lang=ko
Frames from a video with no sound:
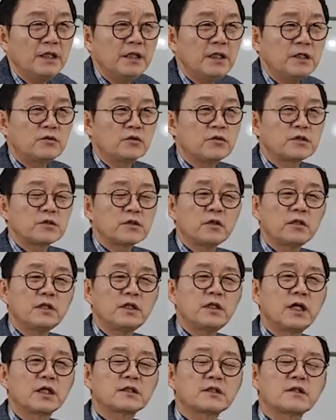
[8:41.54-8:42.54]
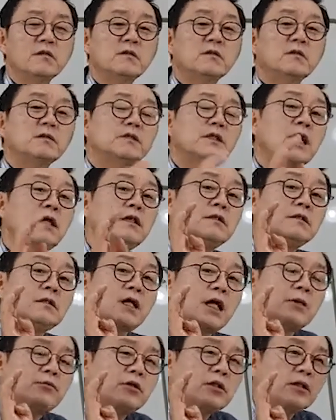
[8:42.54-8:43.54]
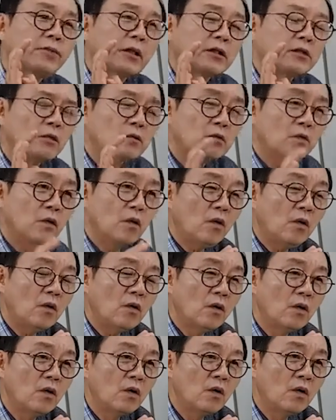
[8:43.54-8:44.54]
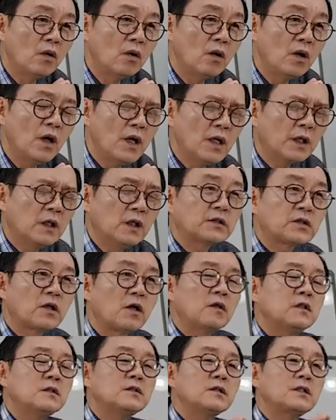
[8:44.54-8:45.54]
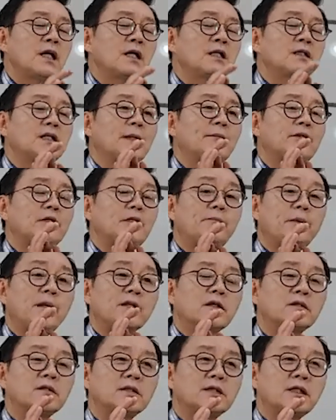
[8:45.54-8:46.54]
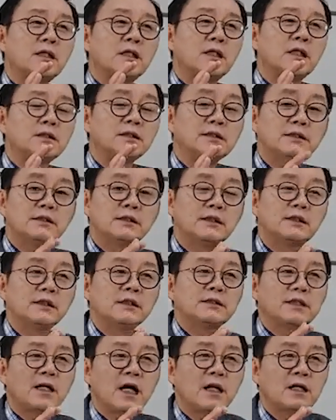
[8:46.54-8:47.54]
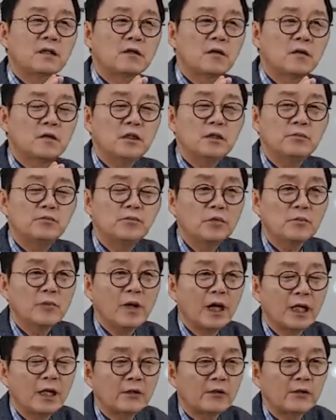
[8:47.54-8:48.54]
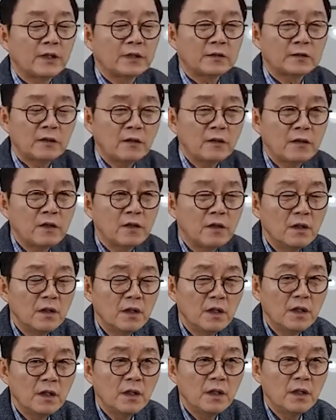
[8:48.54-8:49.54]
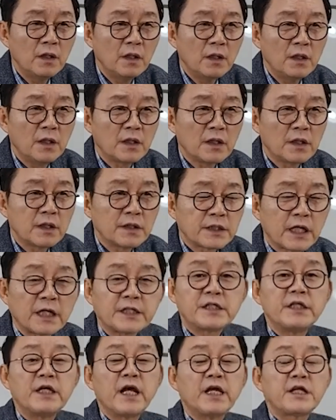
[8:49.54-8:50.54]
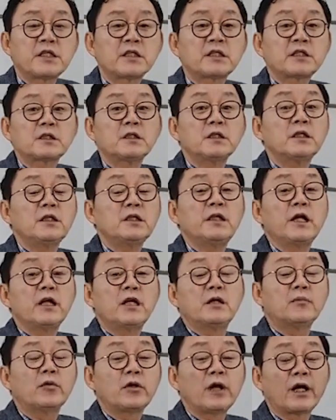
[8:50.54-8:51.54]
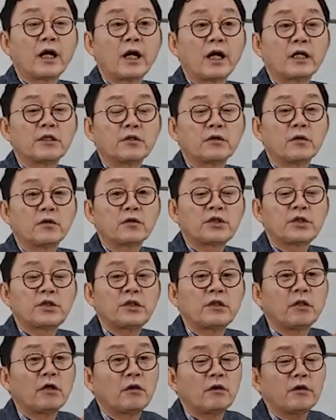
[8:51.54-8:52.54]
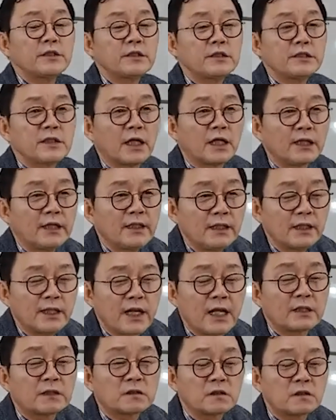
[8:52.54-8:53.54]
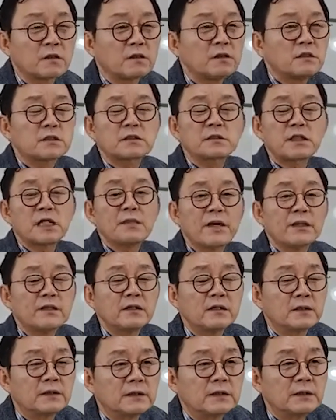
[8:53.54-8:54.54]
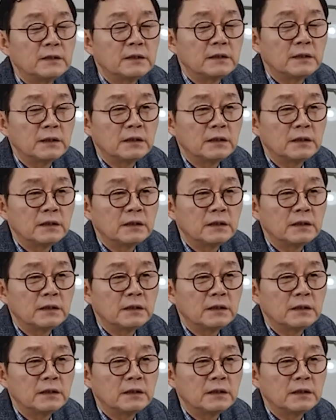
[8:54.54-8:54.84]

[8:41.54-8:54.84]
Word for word: 이준석이가 성상납을 받았고 그 성상납을 받았다는 그 사건을 무마하기 위해서 자신의 측근을 내려보내가지고 7억 원짜리 각서를 쓰게 만드는